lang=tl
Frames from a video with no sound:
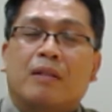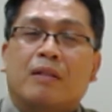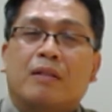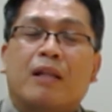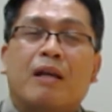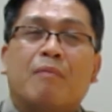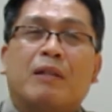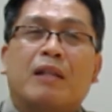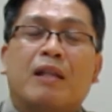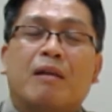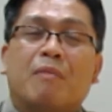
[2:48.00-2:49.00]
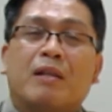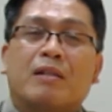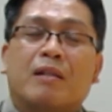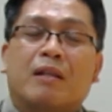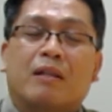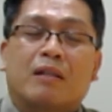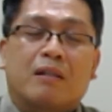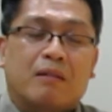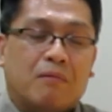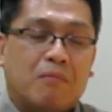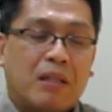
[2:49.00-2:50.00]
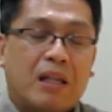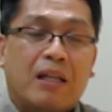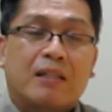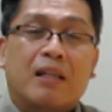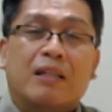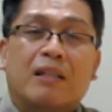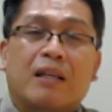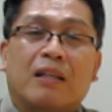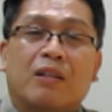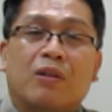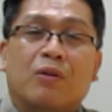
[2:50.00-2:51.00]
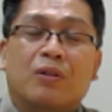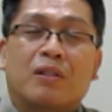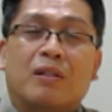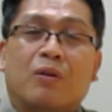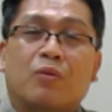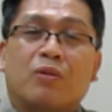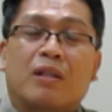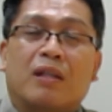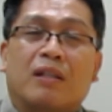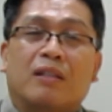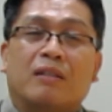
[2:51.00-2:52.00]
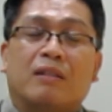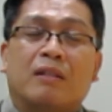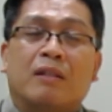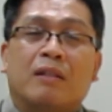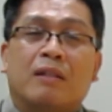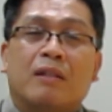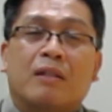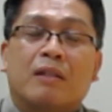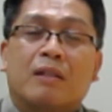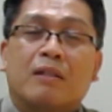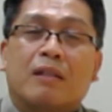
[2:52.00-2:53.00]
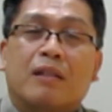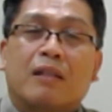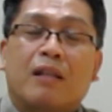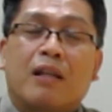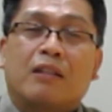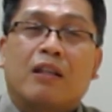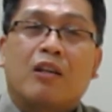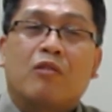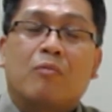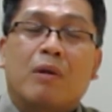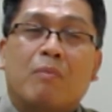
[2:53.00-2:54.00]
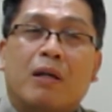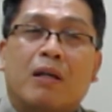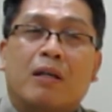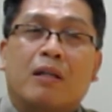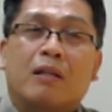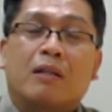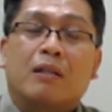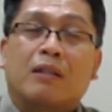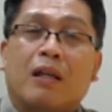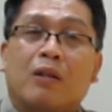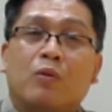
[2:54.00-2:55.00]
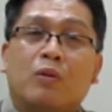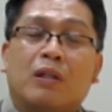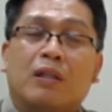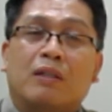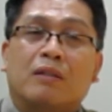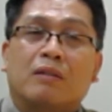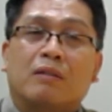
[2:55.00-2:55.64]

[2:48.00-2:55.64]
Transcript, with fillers: Salamat na lamang sa banal na salita ng Diyos na kung saan sa sandaling tayo may mga katanungan